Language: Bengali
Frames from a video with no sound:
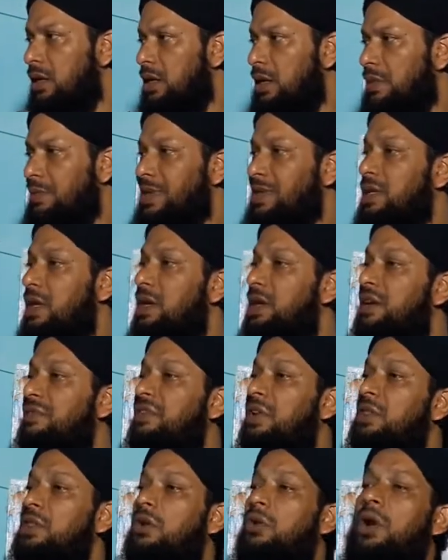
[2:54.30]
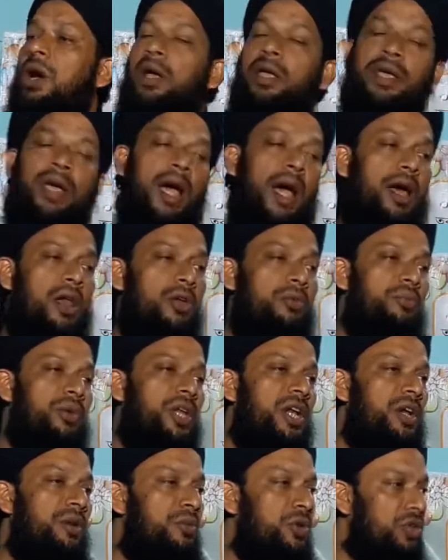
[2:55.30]
এই মশলাটা ফাতোয়া
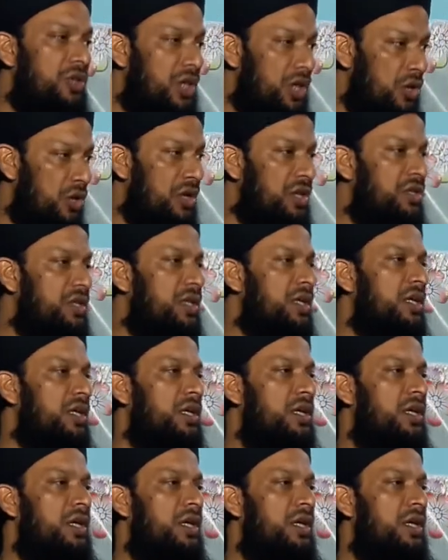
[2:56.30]
আলমগিরির মধ্যে রয়েছে